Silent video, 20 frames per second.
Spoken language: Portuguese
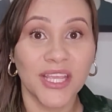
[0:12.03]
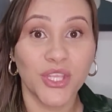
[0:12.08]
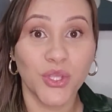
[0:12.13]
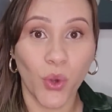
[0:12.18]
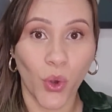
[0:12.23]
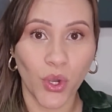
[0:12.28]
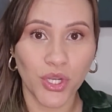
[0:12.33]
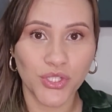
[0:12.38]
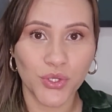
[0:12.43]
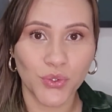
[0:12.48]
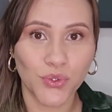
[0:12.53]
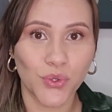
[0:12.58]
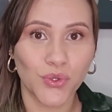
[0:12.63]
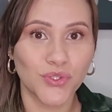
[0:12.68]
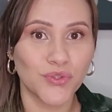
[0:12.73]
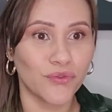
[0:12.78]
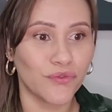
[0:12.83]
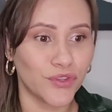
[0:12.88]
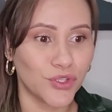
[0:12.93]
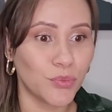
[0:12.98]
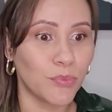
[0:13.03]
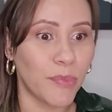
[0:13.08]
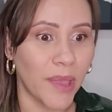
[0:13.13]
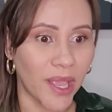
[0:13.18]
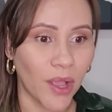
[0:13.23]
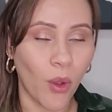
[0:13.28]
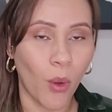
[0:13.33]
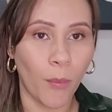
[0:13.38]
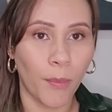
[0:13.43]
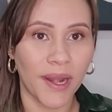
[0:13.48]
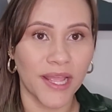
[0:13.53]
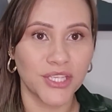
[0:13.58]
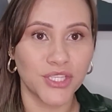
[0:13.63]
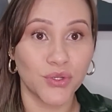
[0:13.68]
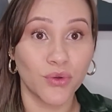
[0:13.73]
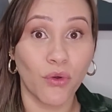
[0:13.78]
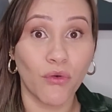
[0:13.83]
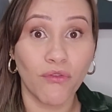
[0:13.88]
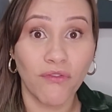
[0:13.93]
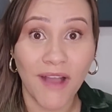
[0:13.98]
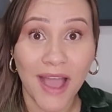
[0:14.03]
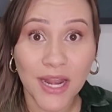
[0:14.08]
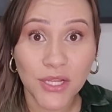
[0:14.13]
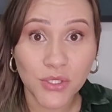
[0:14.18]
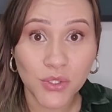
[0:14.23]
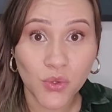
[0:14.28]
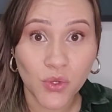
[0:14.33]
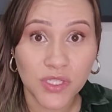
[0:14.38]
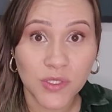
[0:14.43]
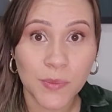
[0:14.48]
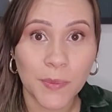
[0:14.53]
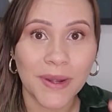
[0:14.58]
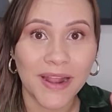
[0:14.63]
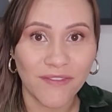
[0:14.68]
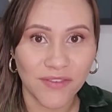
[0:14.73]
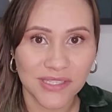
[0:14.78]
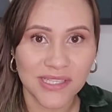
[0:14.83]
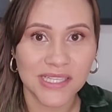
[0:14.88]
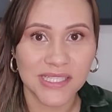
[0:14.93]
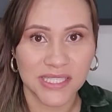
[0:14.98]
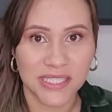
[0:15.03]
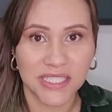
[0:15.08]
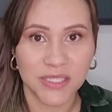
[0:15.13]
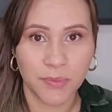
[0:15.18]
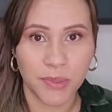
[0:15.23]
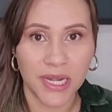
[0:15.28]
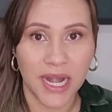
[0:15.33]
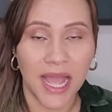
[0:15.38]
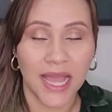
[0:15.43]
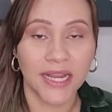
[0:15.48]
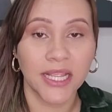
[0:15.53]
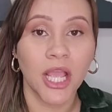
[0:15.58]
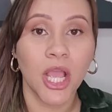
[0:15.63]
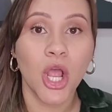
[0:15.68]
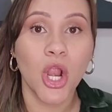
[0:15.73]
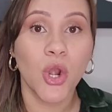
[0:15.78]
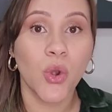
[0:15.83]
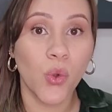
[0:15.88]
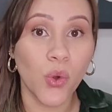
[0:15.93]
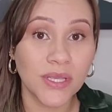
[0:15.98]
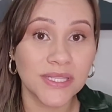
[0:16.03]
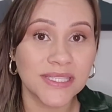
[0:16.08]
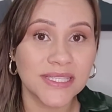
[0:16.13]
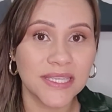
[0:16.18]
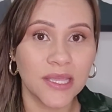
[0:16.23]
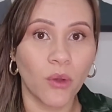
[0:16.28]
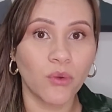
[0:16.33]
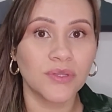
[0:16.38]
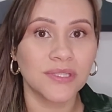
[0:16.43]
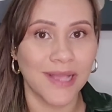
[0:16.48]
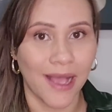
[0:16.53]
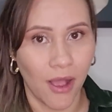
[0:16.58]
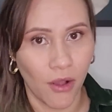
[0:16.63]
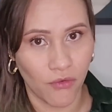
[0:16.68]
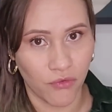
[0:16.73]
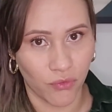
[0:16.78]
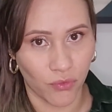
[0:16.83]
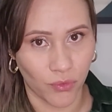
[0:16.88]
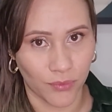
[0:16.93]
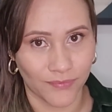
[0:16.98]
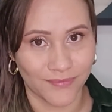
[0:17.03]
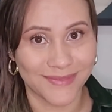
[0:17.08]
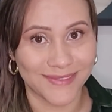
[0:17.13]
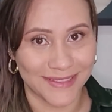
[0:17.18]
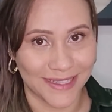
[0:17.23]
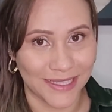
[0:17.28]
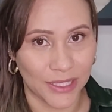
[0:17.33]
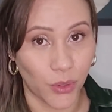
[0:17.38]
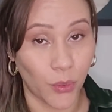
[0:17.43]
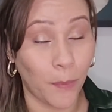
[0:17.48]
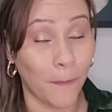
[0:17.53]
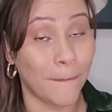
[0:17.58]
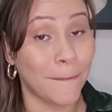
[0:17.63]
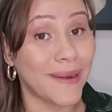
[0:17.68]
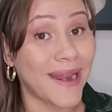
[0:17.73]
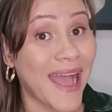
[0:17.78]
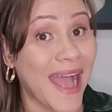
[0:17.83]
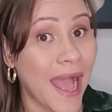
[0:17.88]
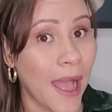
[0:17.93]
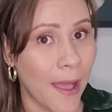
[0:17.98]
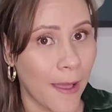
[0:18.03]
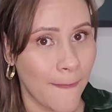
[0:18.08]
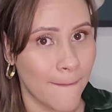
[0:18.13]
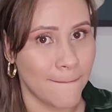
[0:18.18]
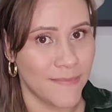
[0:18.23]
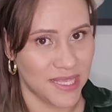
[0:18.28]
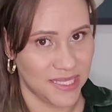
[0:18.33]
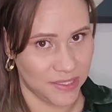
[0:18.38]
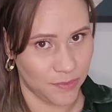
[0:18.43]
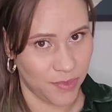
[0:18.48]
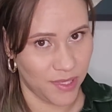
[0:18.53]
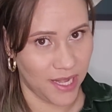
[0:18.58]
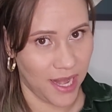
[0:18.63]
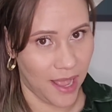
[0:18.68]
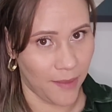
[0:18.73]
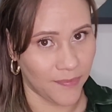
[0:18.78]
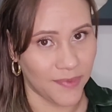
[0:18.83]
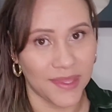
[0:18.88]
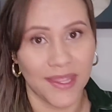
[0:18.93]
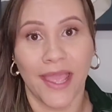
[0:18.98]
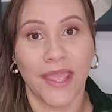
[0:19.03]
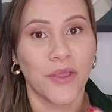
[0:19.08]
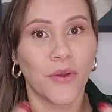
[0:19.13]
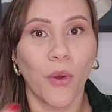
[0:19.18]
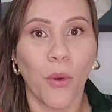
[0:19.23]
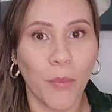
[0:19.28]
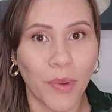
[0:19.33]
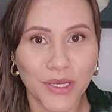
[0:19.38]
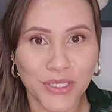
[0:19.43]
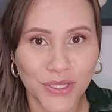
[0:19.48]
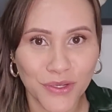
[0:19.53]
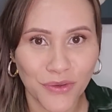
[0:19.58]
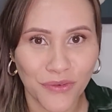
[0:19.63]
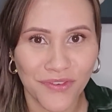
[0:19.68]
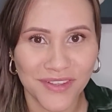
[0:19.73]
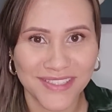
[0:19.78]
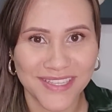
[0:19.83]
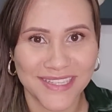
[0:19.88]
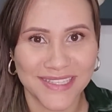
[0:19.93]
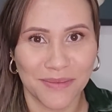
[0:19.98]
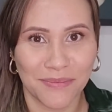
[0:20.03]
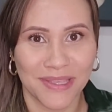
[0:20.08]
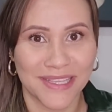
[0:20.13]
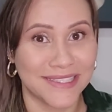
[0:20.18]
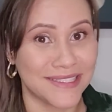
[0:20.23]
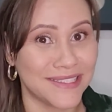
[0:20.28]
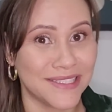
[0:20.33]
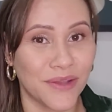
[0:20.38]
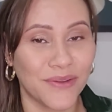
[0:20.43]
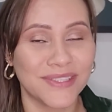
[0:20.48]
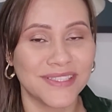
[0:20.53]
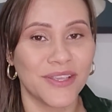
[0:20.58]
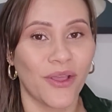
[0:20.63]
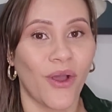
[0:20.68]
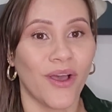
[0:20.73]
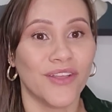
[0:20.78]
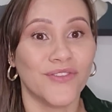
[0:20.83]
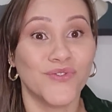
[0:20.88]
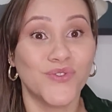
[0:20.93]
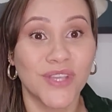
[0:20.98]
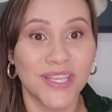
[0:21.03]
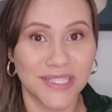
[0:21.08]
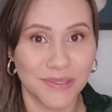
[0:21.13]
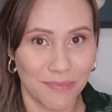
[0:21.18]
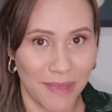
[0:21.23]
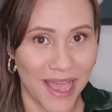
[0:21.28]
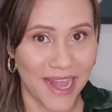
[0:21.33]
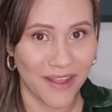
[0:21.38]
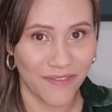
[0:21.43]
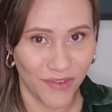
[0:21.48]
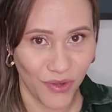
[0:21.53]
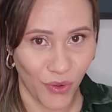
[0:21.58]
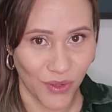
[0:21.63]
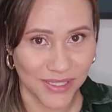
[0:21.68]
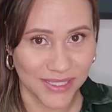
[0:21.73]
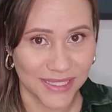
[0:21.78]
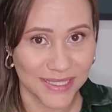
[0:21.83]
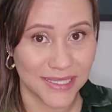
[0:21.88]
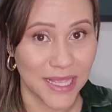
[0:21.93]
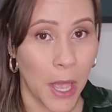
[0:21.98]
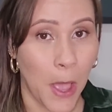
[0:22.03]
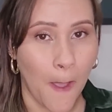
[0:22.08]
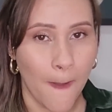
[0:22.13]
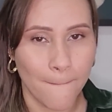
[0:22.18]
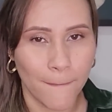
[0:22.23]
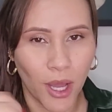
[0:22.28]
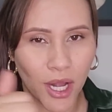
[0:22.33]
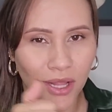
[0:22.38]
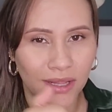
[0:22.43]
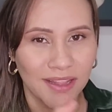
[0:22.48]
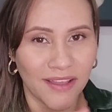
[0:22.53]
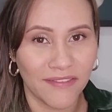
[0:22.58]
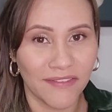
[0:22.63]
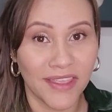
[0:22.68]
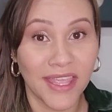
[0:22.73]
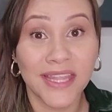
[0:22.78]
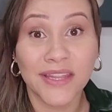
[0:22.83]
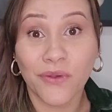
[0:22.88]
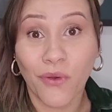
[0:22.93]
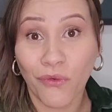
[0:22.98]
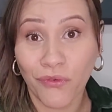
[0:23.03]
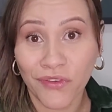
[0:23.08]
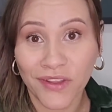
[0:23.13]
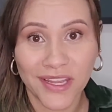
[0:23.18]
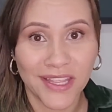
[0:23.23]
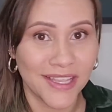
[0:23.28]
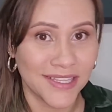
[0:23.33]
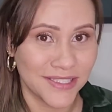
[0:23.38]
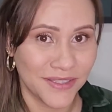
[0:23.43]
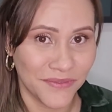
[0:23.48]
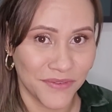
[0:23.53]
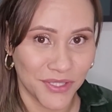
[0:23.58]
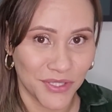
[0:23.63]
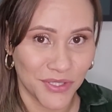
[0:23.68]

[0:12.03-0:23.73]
E hoje eu trouxe um vídeo bem completinho com vários looks pra vocês se inspirarem. Looks que eu salvo, entendeu? Pra me inspirar. E aí eu compartilho com vocês, amigas. Então, assim, ó, dicas maravilhosas. Bora dar vinheta e conferir esse